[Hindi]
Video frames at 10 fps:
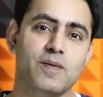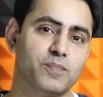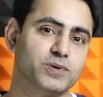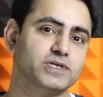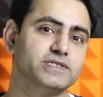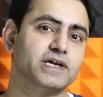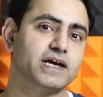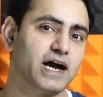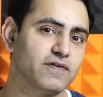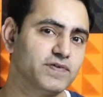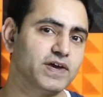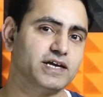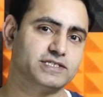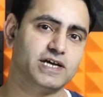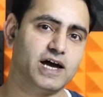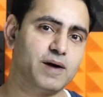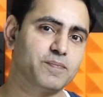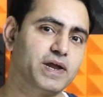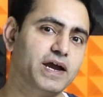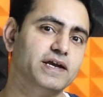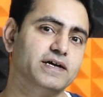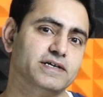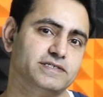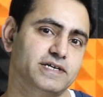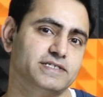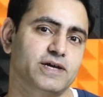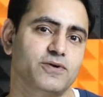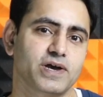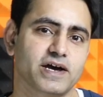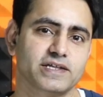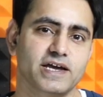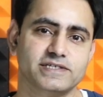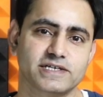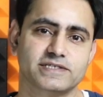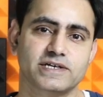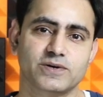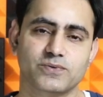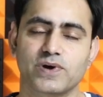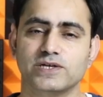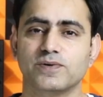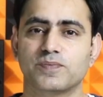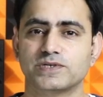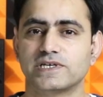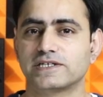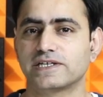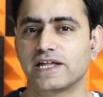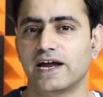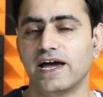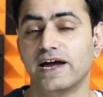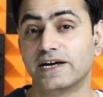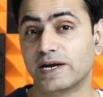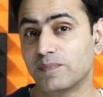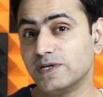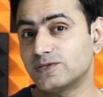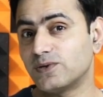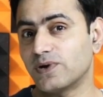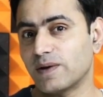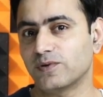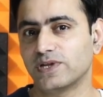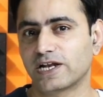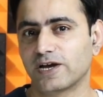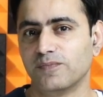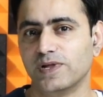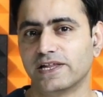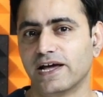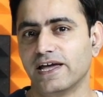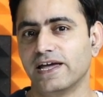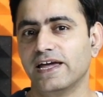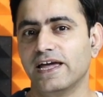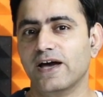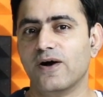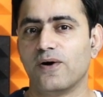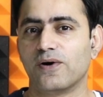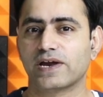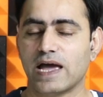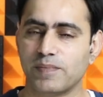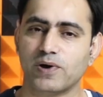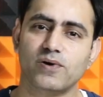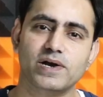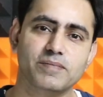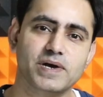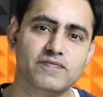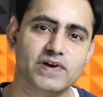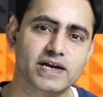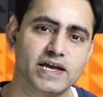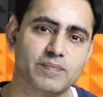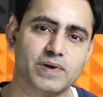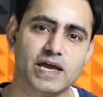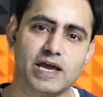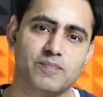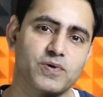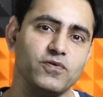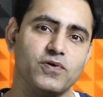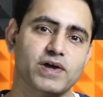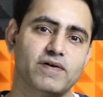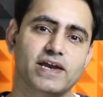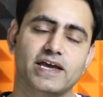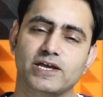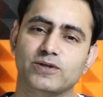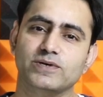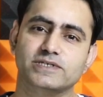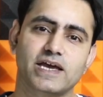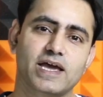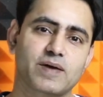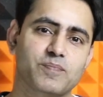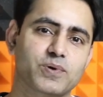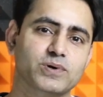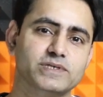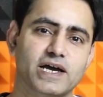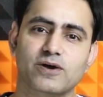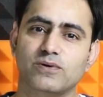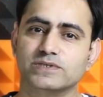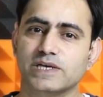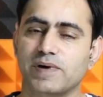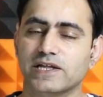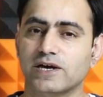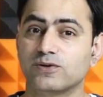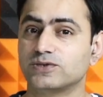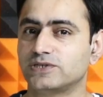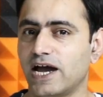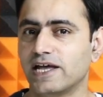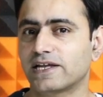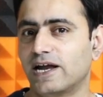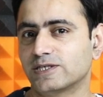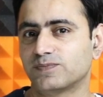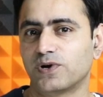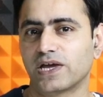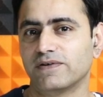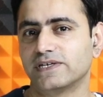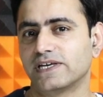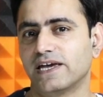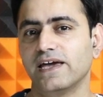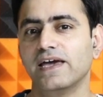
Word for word: प्रोसेसर काफी अच्छा अपग्रेड सिक्स से इन्होंने कर दिया है सिक्स थर्टी टू का जो प्रोसेसर इसके अंदर आया है ट्रिपल स्लोट आपको देखने को मिलता है और कैमरा क्वालिटी भी डेफिनेटली आपकी इंप्रूव होने वाली है ये तो इसके प्रोज है अगर कौन की बात करें तो शायद ग्लास बॉडी की वजह से